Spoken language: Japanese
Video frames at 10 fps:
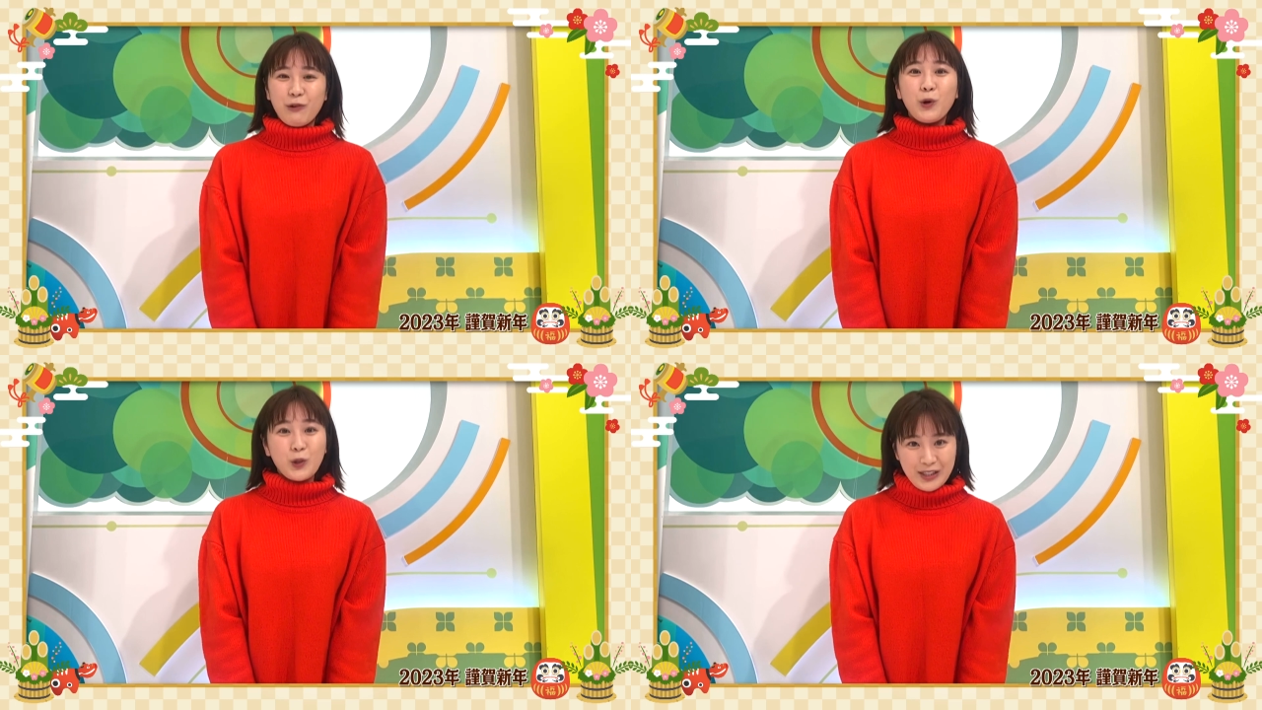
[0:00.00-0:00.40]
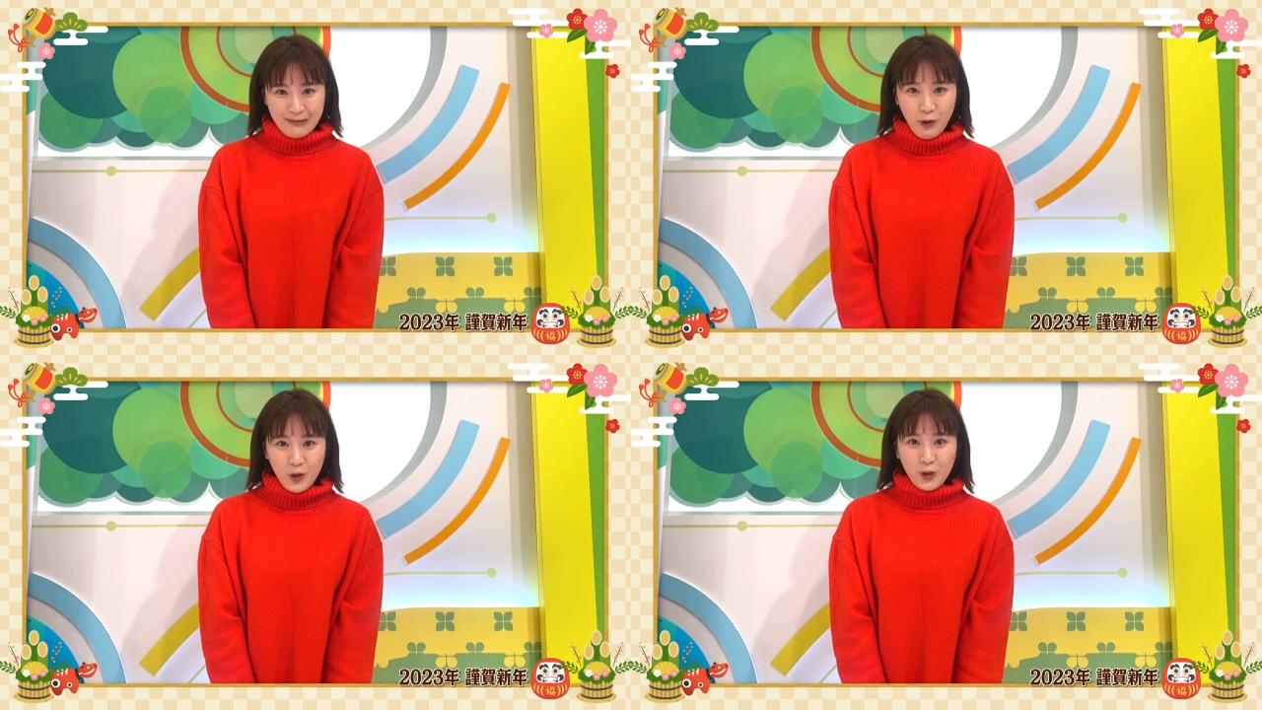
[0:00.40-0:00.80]
今年
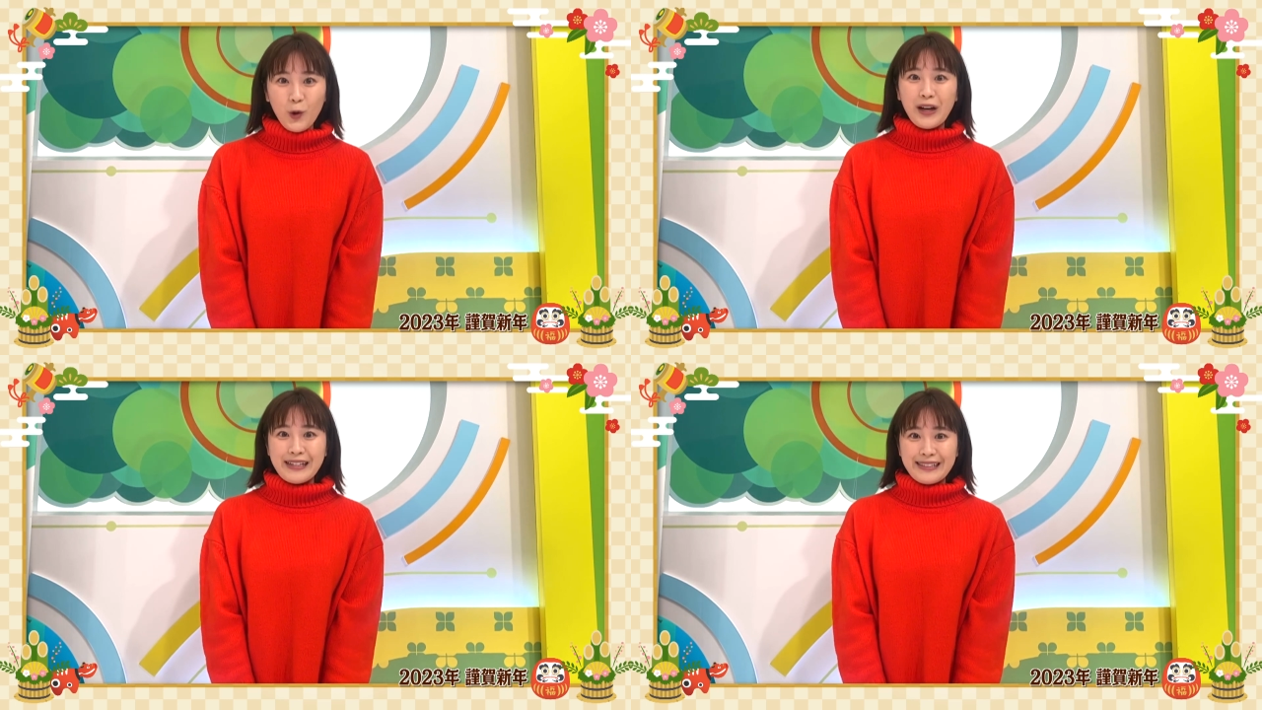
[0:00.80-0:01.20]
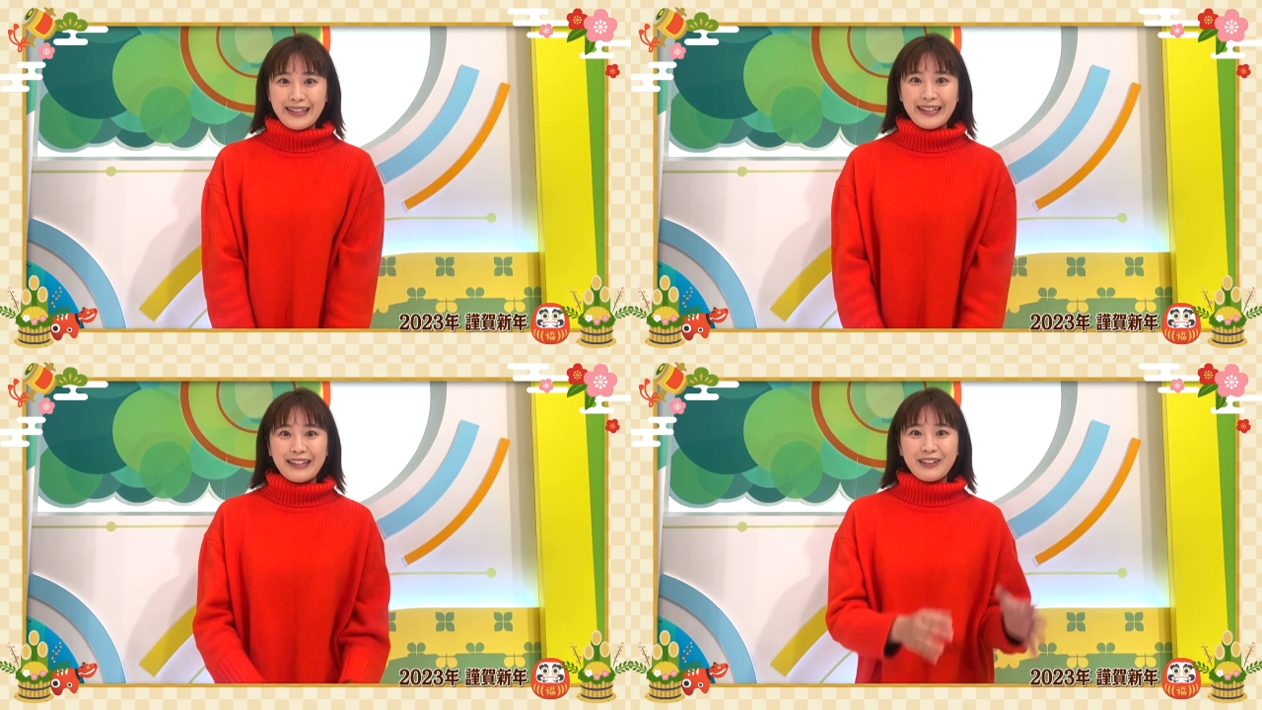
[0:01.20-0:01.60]
も東海
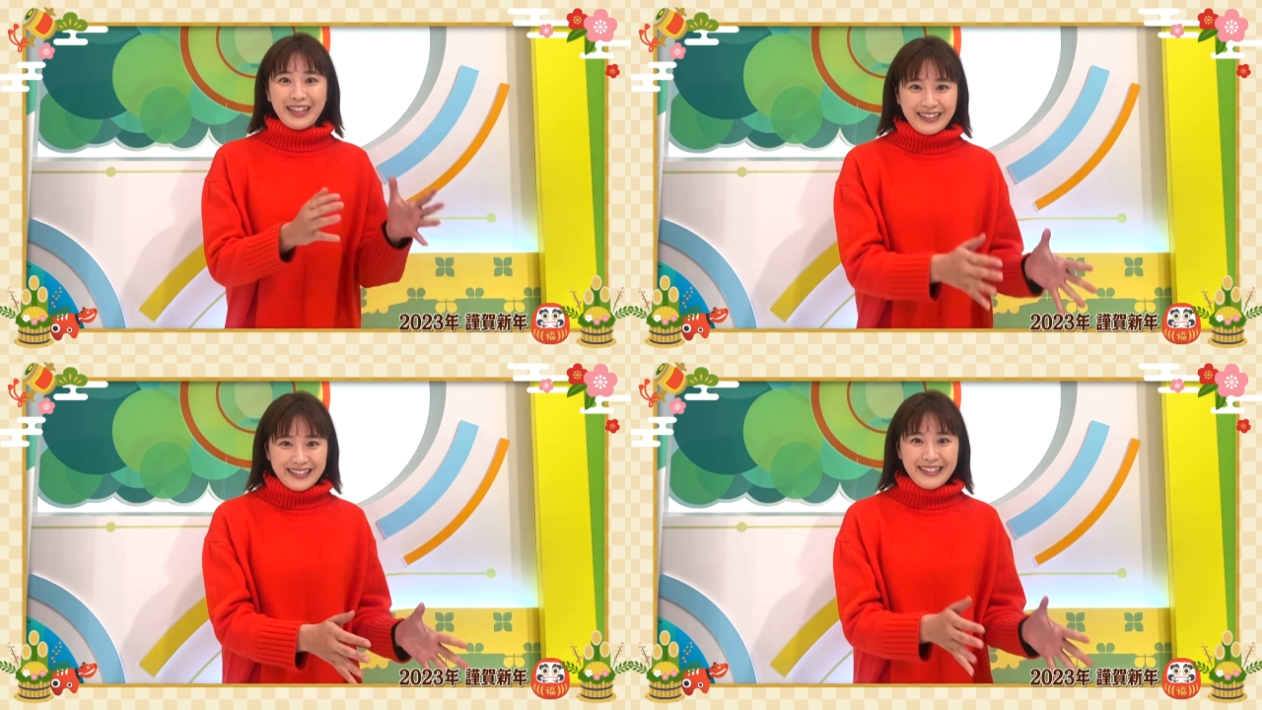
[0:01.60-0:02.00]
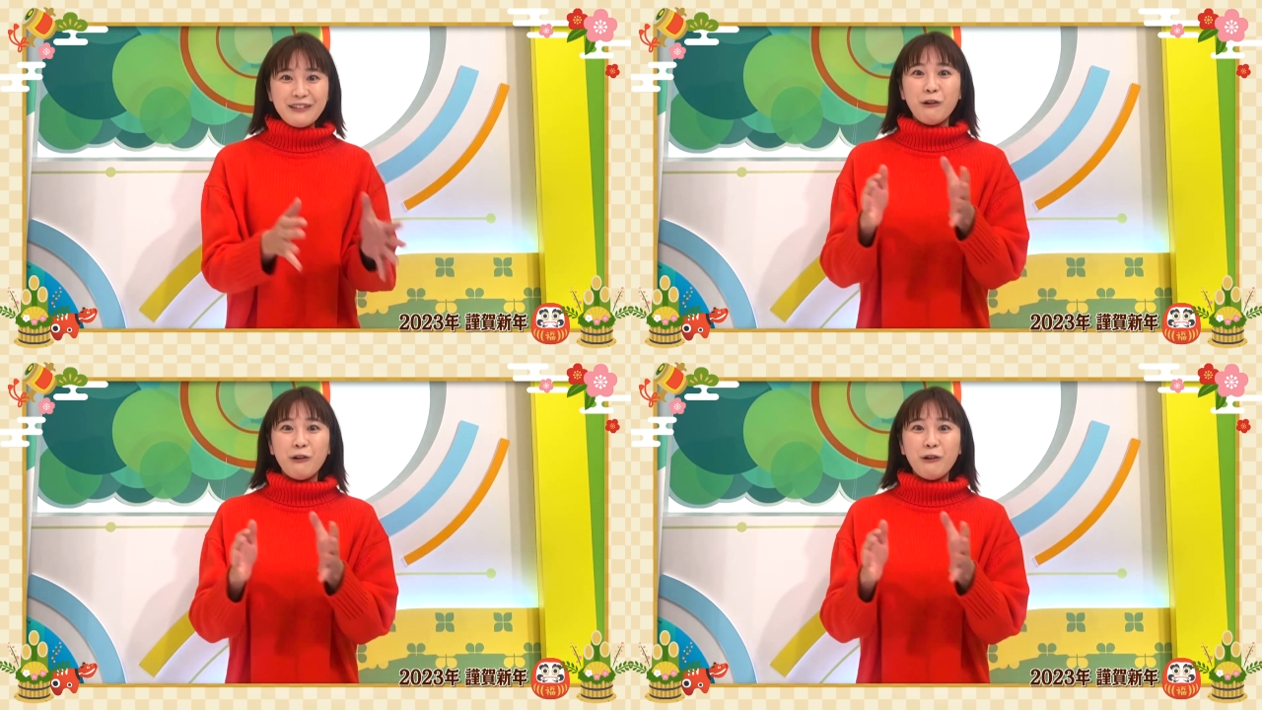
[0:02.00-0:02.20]
3県のたくさん